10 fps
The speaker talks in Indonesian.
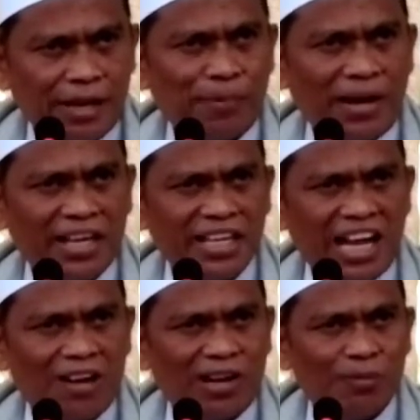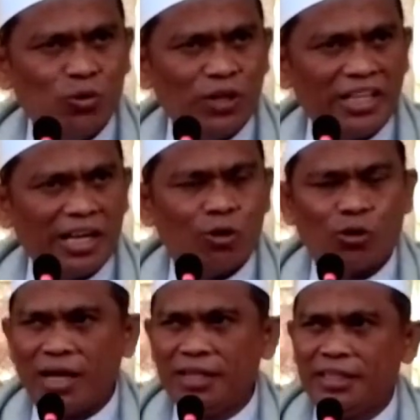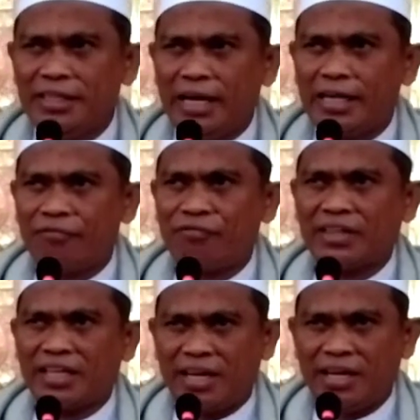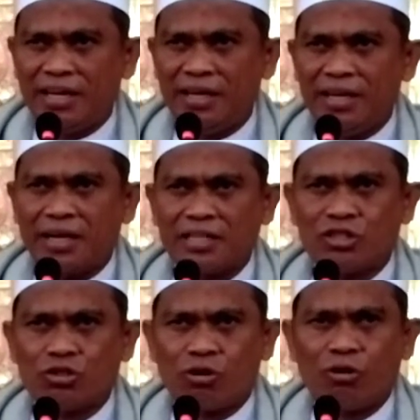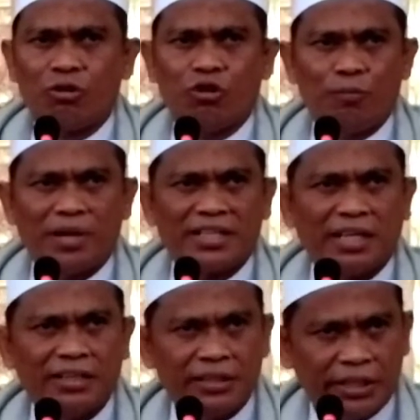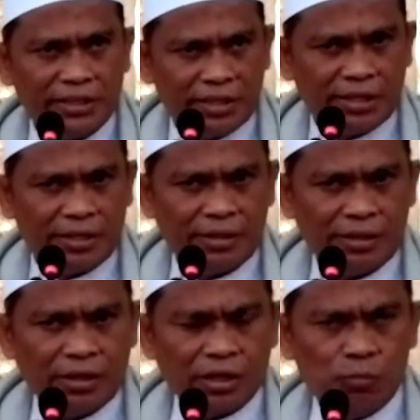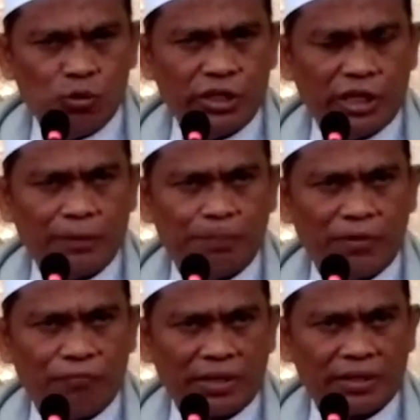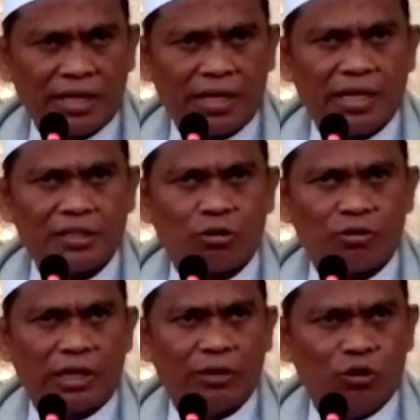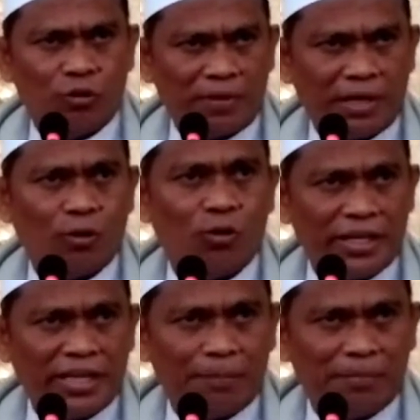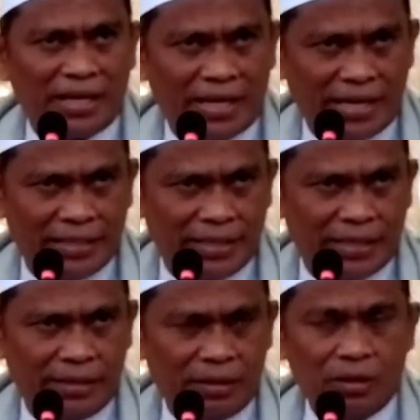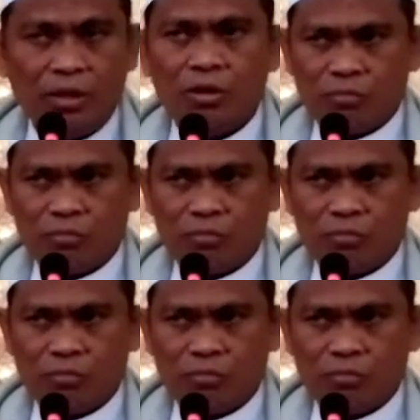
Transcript: Apalagi awal mulanya Quran tidak ada fathah, kasro, dhoma dan titiknya Kemudian diberi fathah, kasro dan dhoma oleh yang mengarangnya